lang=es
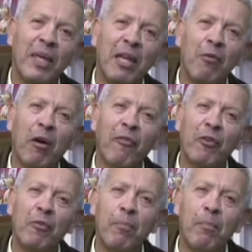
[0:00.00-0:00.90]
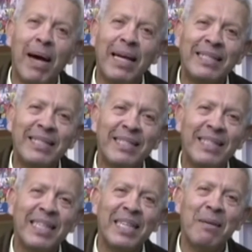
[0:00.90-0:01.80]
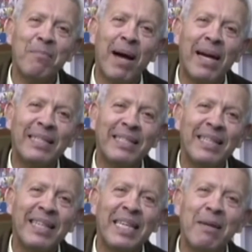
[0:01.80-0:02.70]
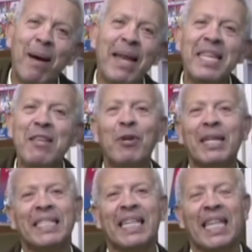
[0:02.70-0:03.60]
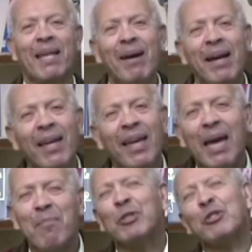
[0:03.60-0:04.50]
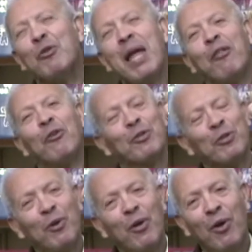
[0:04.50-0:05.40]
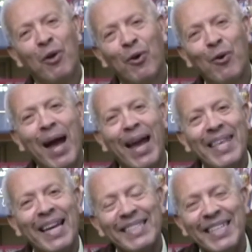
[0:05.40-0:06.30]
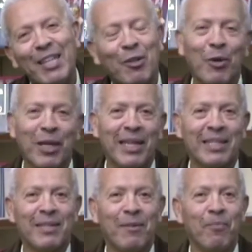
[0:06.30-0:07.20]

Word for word: y luego fueron más y más y más niños que se quedaban emocionados con aquellas historias.